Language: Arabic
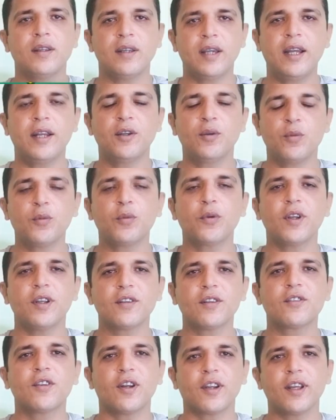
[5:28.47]
يعني
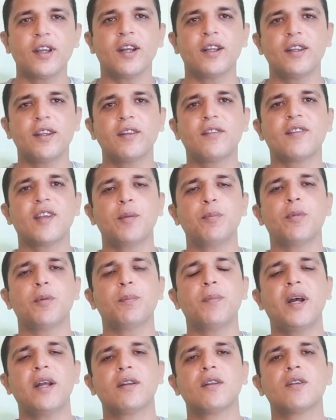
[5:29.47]
ممكن الطريقة دي
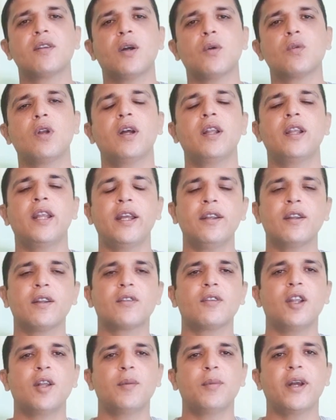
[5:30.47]
تسبب بعد الضوضاء لأن
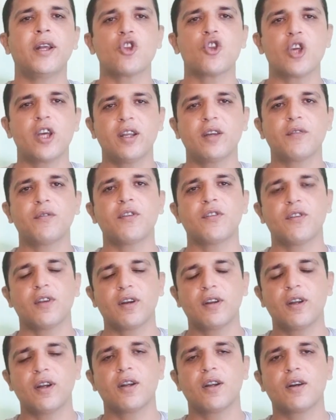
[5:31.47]
الطلبة هتشارك في
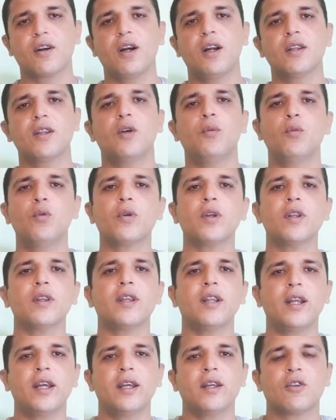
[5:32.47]
استخراج القاعدة وممكن
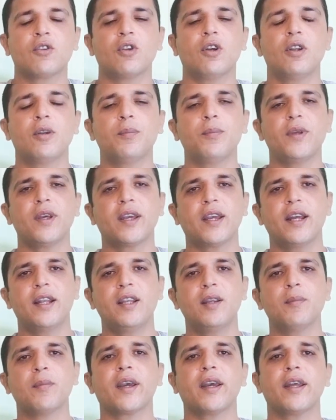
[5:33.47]
تلاقي الطالب
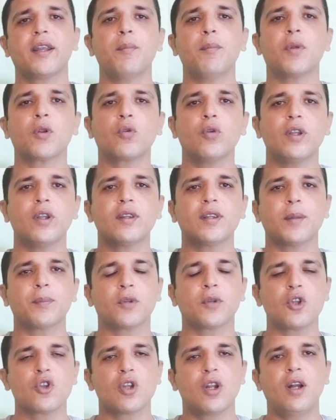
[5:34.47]
بيتكلم غير أما تكون أنت
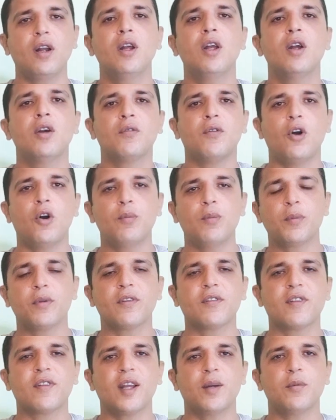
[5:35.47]
بتشرح فهم
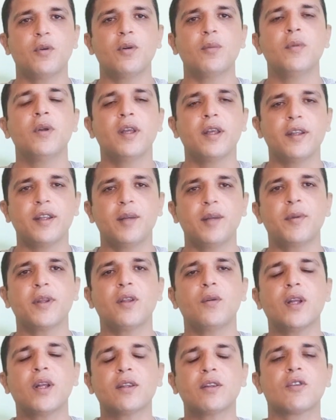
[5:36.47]
بيستمعوا انما
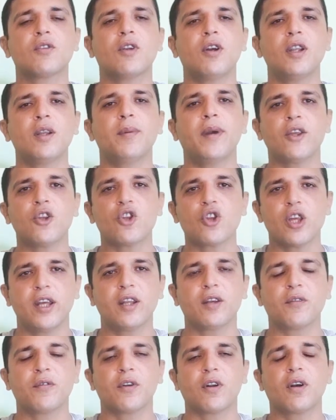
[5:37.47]
دلوقتي الطالب
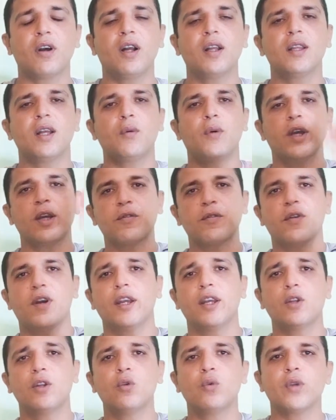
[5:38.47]
هيشترك في القاعده
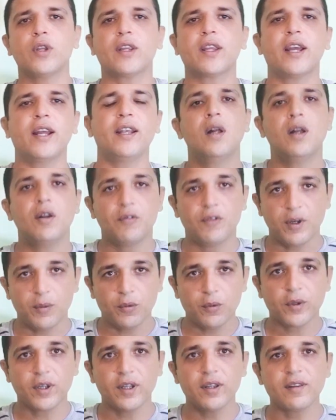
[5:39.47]
وهيرفع ايده ويتكلم
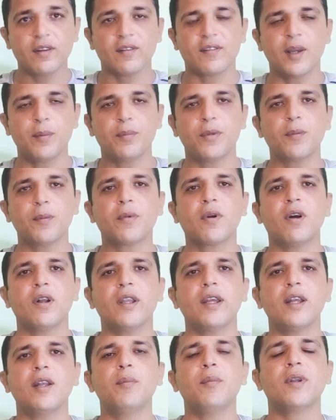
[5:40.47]
فممكن تسبب
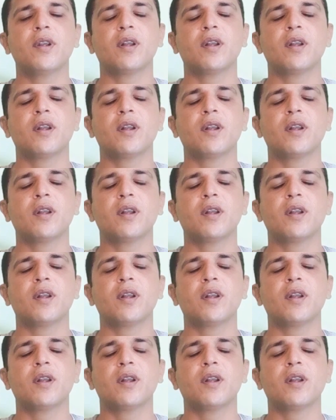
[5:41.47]
قليل